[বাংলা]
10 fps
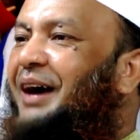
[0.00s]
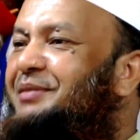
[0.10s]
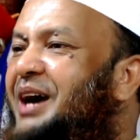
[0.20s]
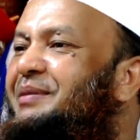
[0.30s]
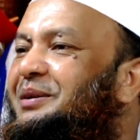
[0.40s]

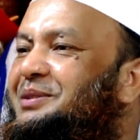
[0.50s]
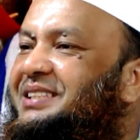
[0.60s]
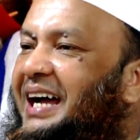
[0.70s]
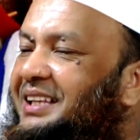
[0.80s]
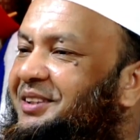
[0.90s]
আমি আবার
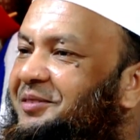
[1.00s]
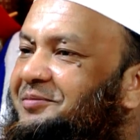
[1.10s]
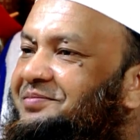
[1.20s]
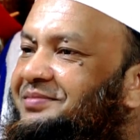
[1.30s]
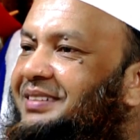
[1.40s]
উস্তাদ
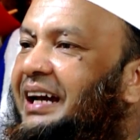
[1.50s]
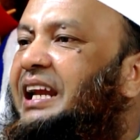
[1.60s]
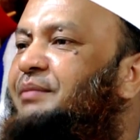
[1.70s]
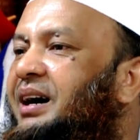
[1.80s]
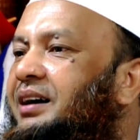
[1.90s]

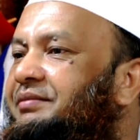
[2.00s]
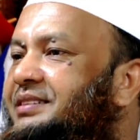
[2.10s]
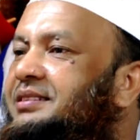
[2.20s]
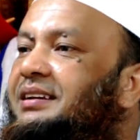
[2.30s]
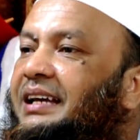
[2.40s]
আল্লামা
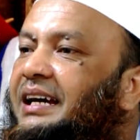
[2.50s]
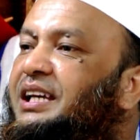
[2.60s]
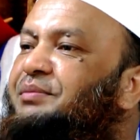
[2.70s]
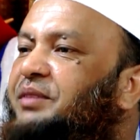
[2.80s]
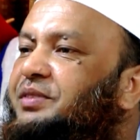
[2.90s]
ফজলুল
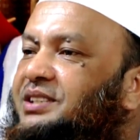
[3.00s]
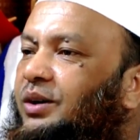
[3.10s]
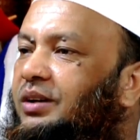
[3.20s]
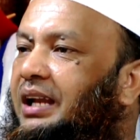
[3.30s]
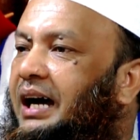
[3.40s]
করিম
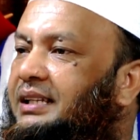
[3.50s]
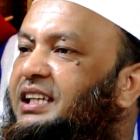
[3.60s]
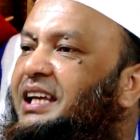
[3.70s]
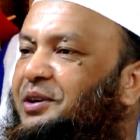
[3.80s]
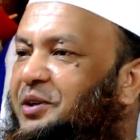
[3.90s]
হেফাজাহুল্লাহ
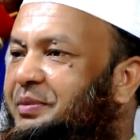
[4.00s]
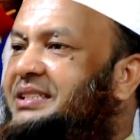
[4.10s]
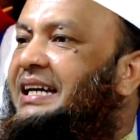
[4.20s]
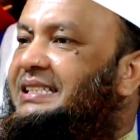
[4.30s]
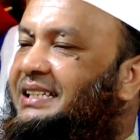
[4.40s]
তিনি এখনও
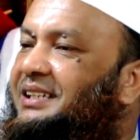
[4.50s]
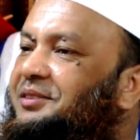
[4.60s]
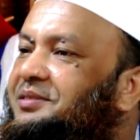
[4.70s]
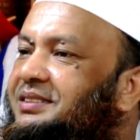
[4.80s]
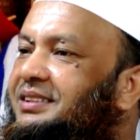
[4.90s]
বেঁচে আছেন
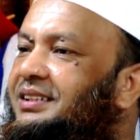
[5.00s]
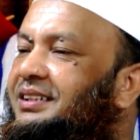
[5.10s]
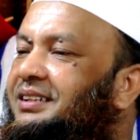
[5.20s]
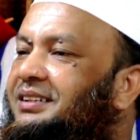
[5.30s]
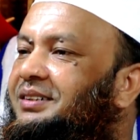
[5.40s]

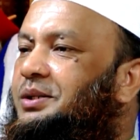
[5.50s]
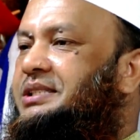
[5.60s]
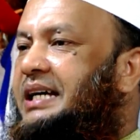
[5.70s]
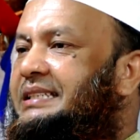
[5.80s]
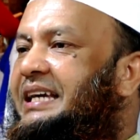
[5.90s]

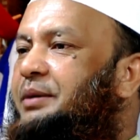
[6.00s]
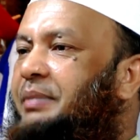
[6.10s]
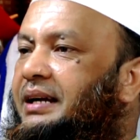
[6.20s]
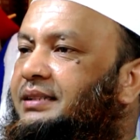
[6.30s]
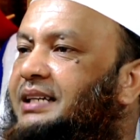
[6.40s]
ওস্তাদকে
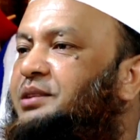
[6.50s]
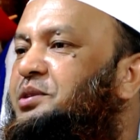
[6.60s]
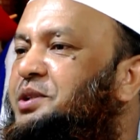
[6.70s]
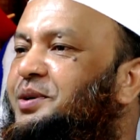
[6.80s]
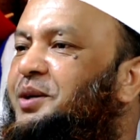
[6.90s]
একবার
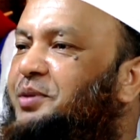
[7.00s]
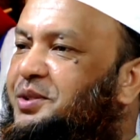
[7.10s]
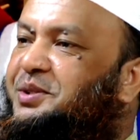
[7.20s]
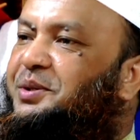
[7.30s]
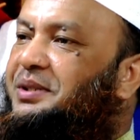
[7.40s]
ছাত্র জীবনে
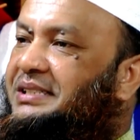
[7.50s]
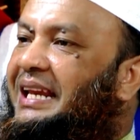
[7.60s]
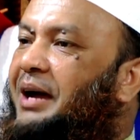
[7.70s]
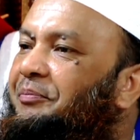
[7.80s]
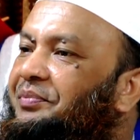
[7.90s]
প্রশ্ন
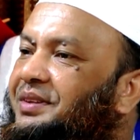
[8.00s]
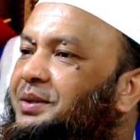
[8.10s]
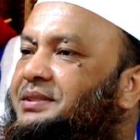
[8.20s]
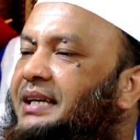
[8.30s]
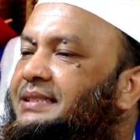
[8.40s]
করেছিলাম
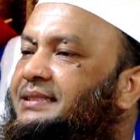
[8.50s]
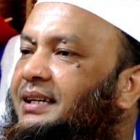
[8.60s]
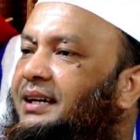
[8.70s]
যে ওস্তাদ